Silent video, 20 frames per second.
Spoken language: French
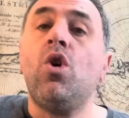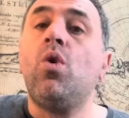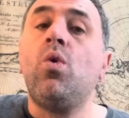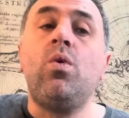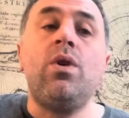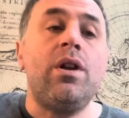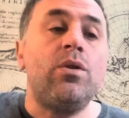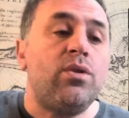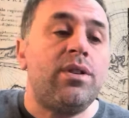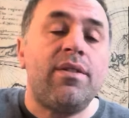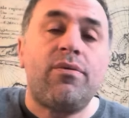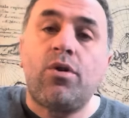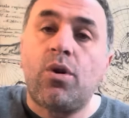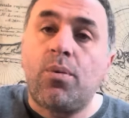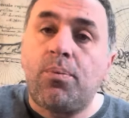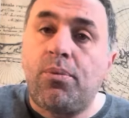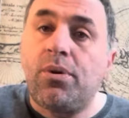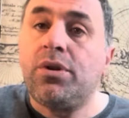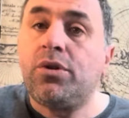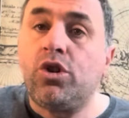ou là du
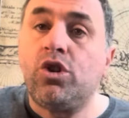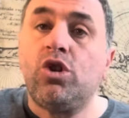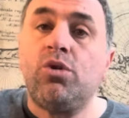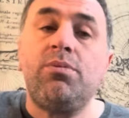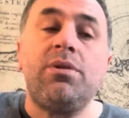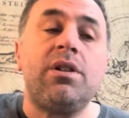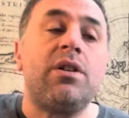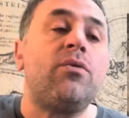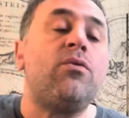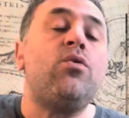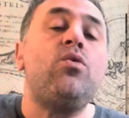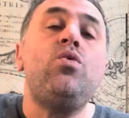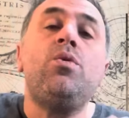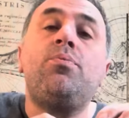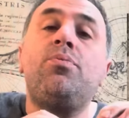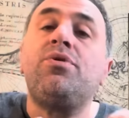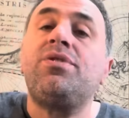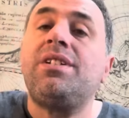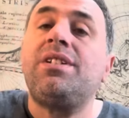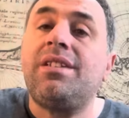développement économique, vous lui
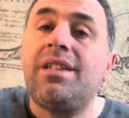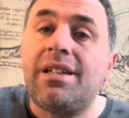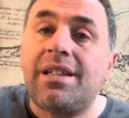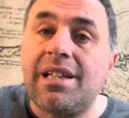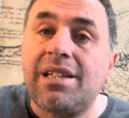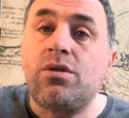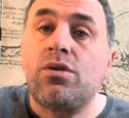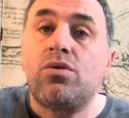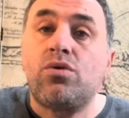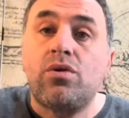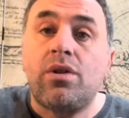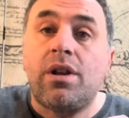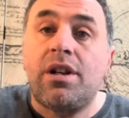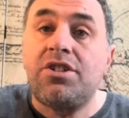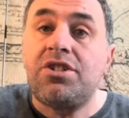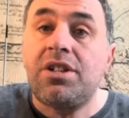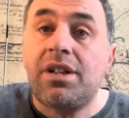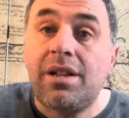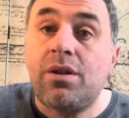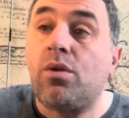posez des questions sur
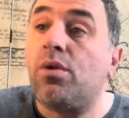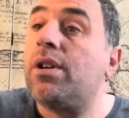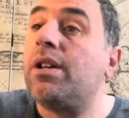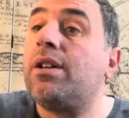l'Algérie,